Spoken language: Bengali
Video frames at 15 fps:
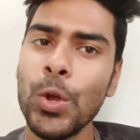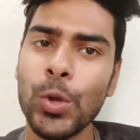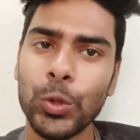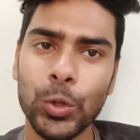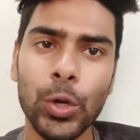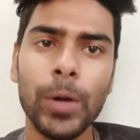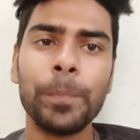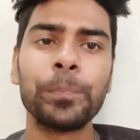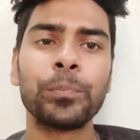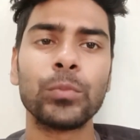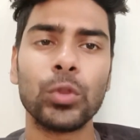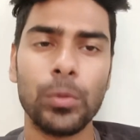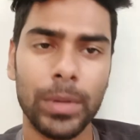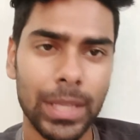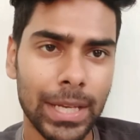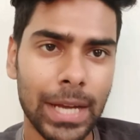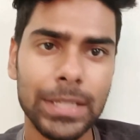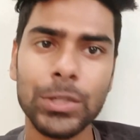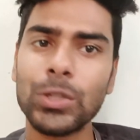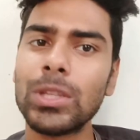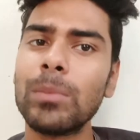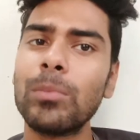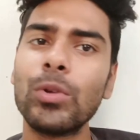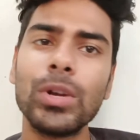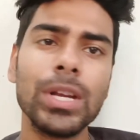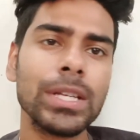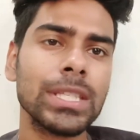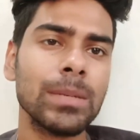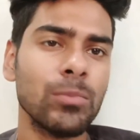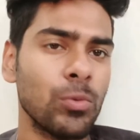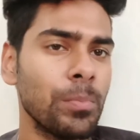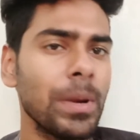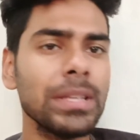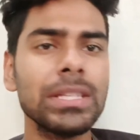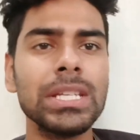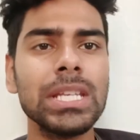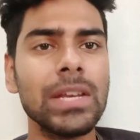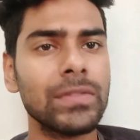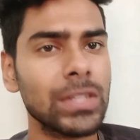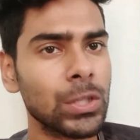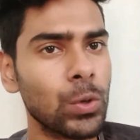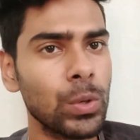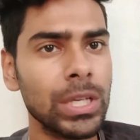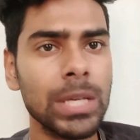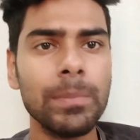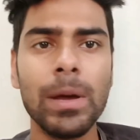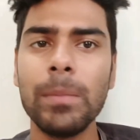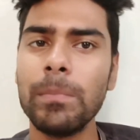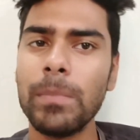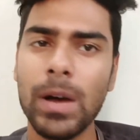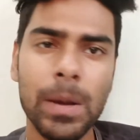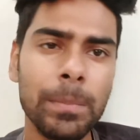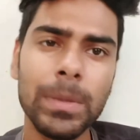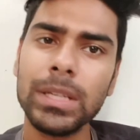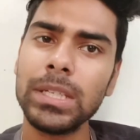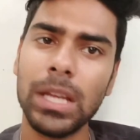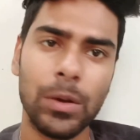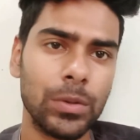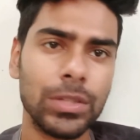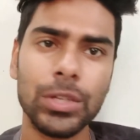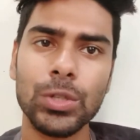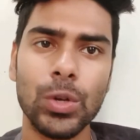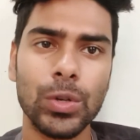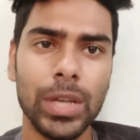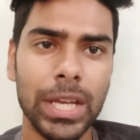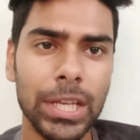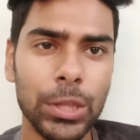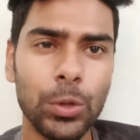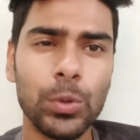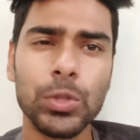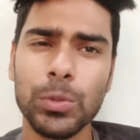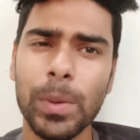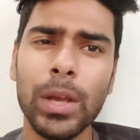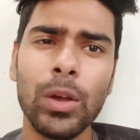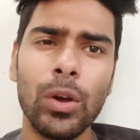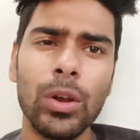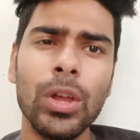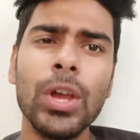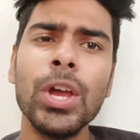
তো তোমাদেরকে একটা কথা বলে রাখছি মুম্বাই সিটি এফসির গোলকিপার মোহাম্মদ নওয়াজের সঙ্গে কিন্তু ইস্টবেঙ্গল